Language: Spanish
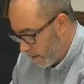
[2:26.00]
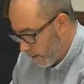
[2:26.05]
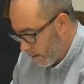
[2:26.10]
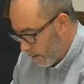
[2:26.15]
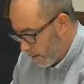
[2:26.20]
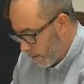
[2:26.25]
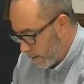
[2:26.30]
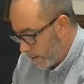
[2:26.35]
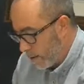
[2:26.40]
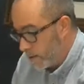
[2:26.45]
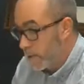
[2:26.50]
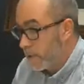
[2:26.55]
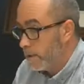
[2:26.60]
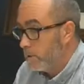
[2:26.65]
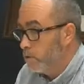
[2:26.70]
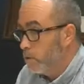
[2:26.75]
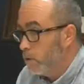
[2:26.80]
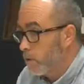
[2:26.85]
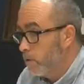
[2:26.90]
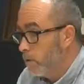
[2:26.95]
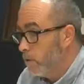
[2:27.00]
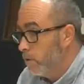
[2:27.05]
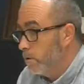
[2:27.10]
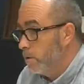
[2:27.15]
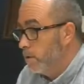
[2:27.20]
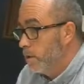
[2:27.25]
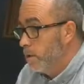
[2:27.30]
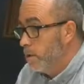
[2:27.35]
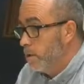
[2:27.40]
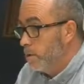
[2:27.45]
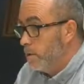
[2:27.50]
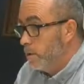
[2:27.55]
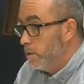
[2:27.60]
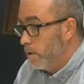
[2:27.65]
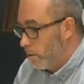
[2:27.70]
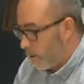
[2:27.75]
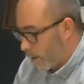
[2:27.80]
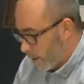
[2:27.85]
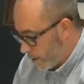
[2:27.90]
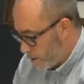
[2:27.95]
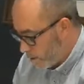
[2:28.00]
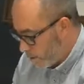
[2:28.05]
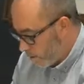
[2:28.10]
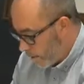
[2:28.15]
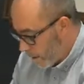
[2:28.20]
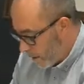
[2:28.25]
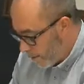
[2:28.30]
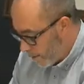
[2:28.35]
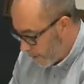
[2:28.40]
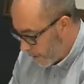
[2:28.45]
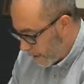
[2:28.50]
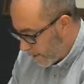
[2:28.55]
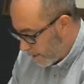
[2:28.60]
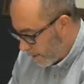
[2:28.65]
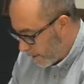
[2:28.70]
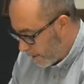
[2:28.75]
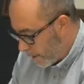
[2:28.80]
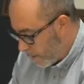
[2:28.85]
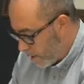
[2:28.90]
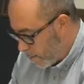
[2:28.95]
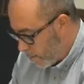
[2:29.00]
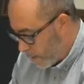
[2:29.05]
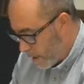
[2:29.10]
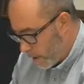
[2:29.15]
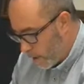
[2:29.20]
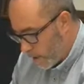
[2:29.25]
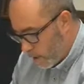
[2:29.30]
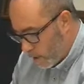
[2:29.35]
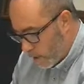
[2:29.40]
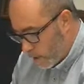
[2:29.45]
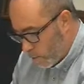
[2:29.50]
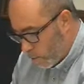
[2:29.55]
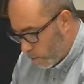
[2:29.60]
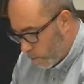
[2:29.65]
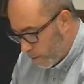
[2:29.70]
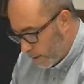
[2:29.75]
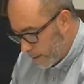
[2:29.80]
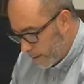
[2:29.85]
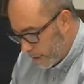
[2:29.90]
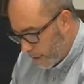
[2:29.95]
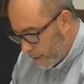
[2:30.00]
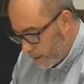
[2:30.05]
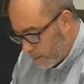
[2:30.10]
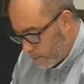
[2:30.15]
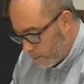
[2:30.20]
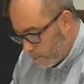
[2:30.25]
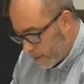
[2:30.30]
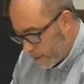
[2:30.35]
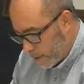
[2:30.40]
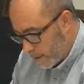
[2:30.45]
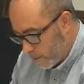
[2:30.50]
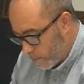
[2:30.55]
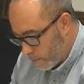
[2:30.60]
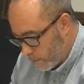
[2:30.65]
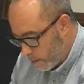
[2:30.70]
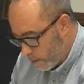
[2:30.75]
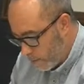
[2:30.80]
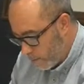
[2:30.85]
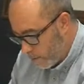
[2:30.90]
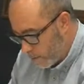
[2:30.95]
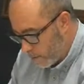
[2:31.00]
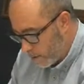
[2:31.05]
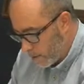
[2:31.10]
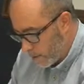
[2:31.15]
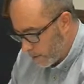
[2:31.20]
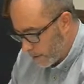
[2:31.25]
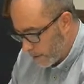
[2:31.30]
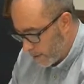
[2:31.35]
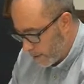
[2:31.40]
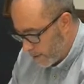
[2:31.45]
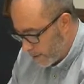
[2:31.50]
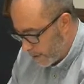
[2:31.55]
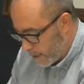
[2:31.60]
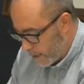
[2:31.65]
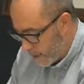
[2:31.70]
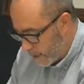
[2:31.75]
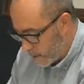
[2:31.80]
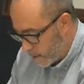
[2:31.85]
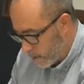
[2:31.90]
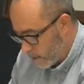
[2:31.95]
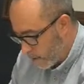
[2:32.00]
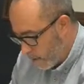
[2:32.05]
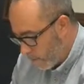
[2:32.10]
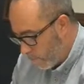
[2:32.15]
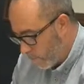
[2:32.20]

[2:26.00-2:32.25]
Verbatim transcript: En este entorno los restos de la batalla del Jarama cuentan con más de dos kilómetros de trincheras,